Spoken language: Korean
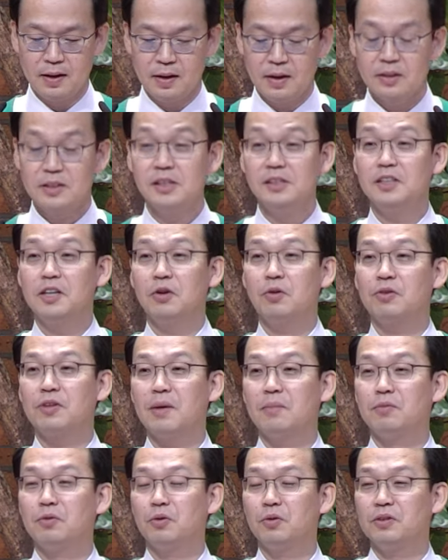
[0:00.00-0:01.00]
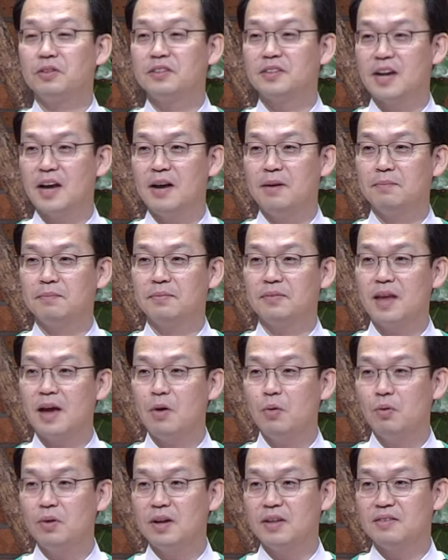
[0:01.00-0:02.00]
실제로 삼손은 참
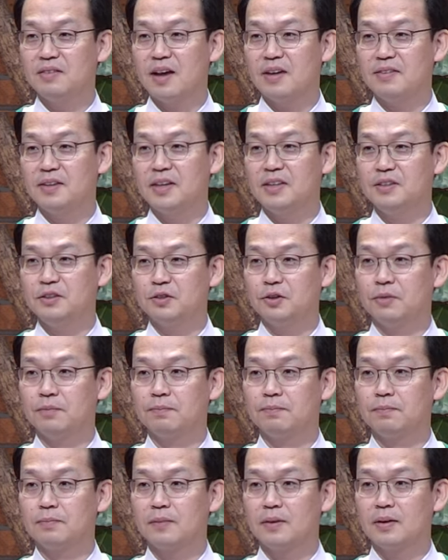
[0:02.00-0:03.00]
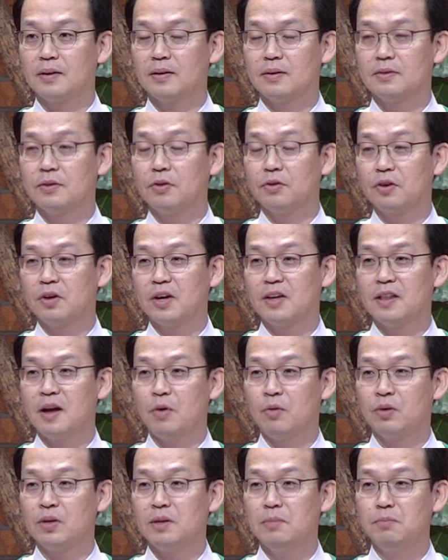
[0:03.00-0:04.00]
탁월한 사사이죠. 성경에
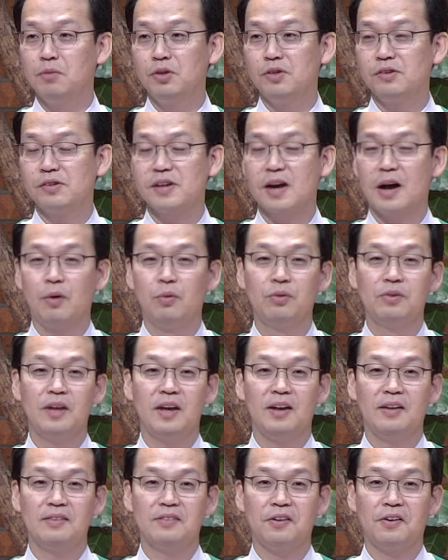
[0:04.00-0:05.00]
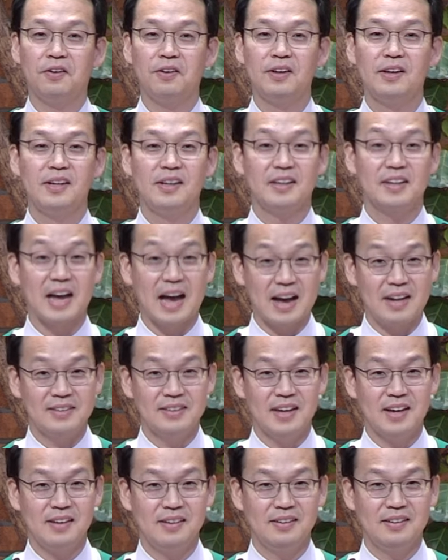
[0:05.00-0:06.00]
나오는 인물들 가운데에서
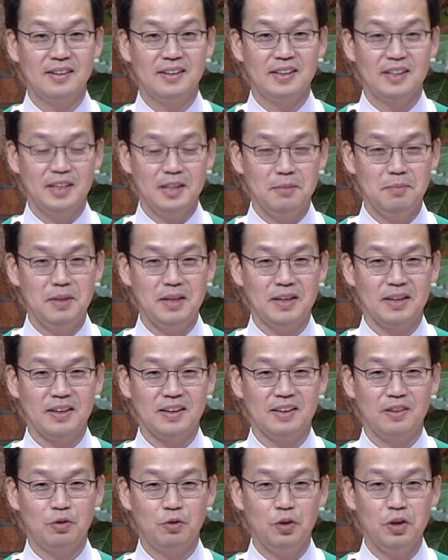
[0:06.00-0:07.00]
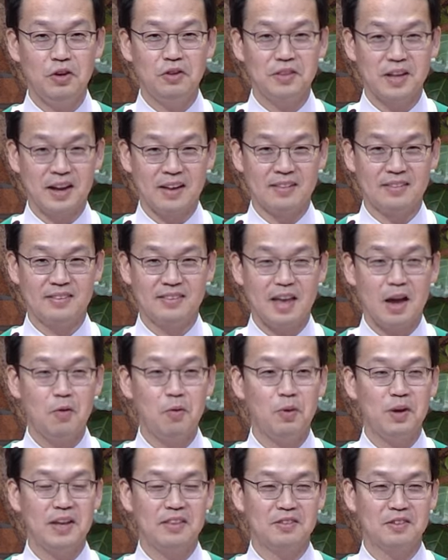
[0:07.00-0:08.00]
가장 힘이 뛰어난
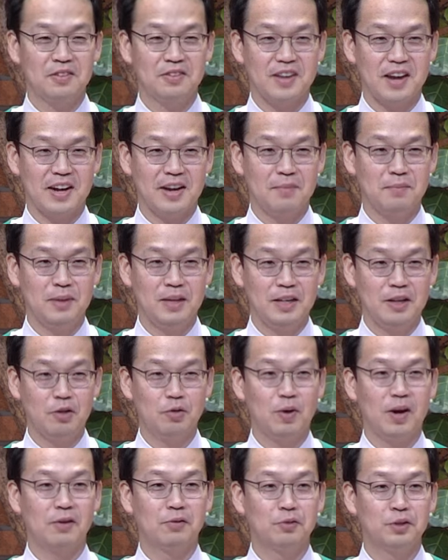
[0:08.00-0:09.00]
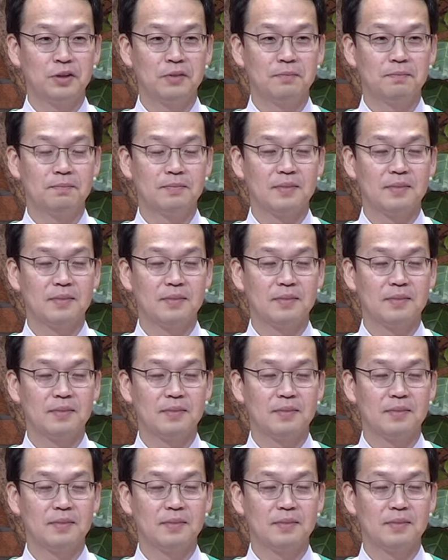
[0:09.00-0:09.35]
탁월했던 사람이기도 하고요.